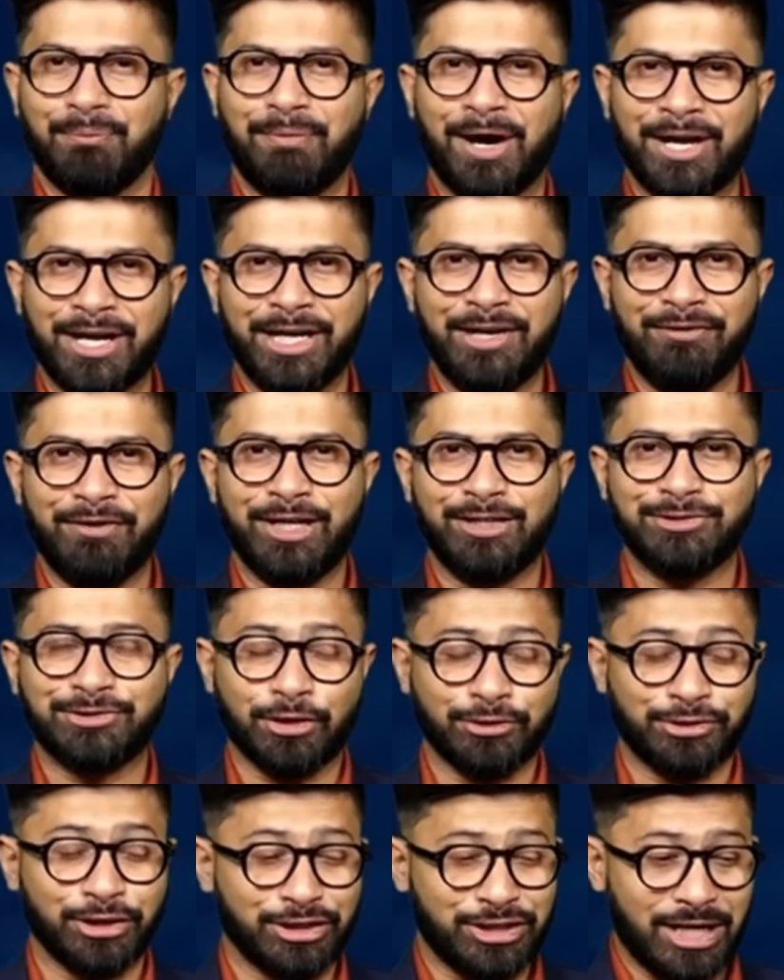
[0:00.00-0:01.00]
మరిన్ని వీడియోస్
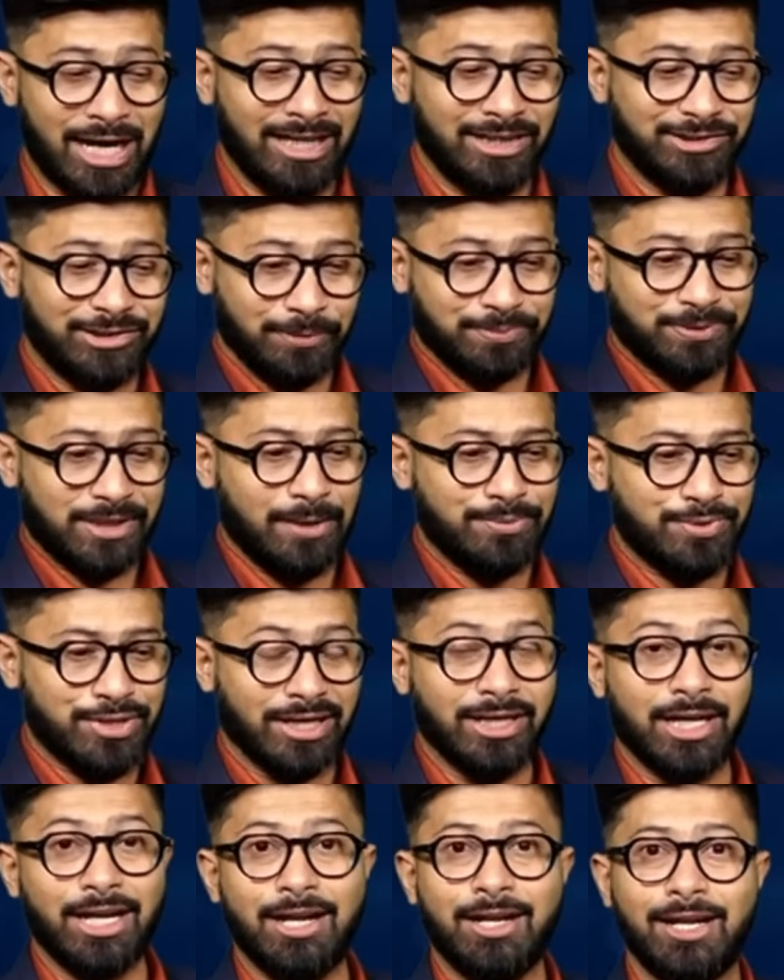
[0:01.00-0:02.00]
కోసం ఛానల్ సబ్స్క్రైబ్
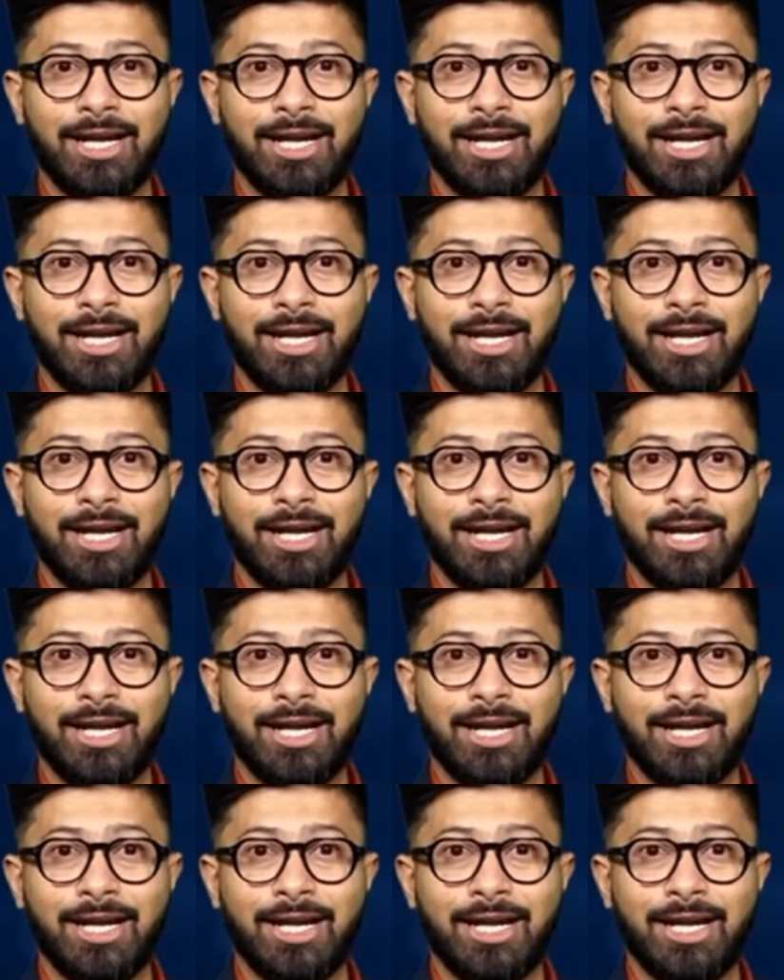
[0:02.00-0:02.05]
చేయండి